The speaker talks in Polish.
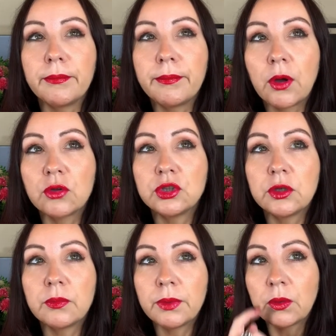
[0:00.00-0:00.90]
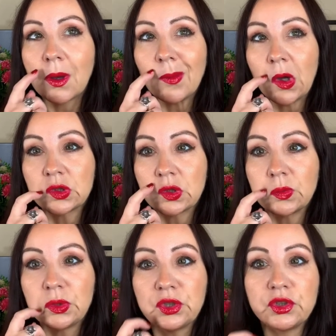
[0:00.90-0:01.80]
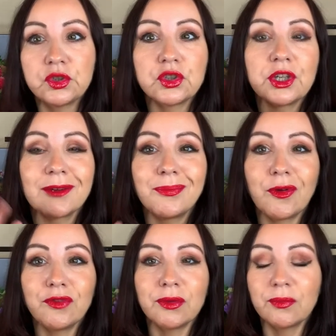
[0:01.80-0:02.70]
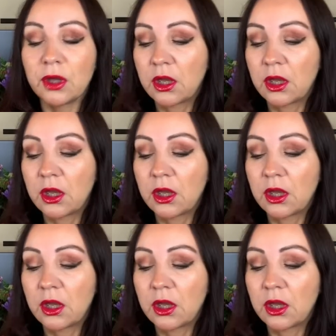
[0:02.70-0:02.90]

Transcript: bo nie byłam osobiście, że tak powiem,